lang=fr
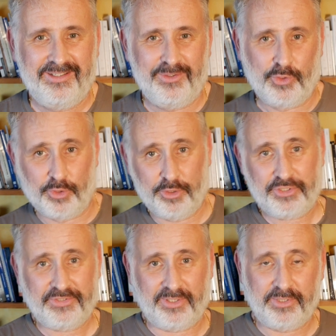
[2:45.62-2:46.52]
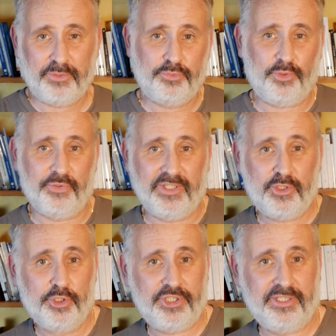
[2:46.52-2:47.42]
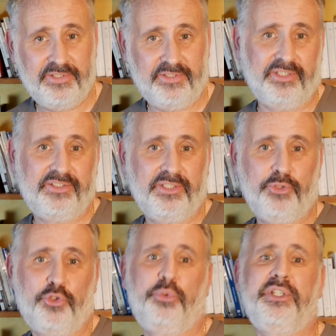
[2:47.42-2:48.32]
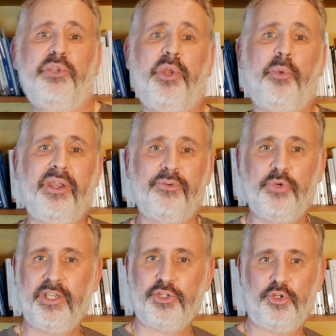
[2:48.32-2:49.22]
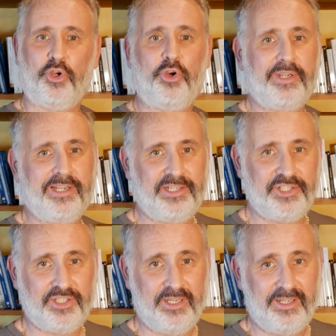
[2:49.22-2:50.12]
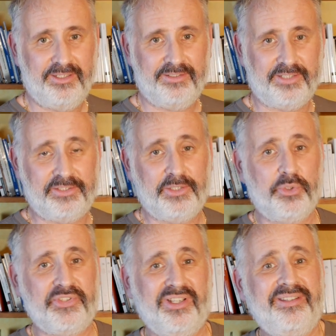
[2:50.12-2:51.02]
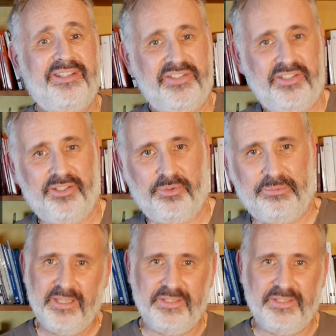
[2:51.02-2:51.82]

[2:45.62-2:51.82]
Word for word: le coach, ça vient du français cocher, c'est-à-dire celui qui permet à un voyageur en calèche d'atteindre sa destination.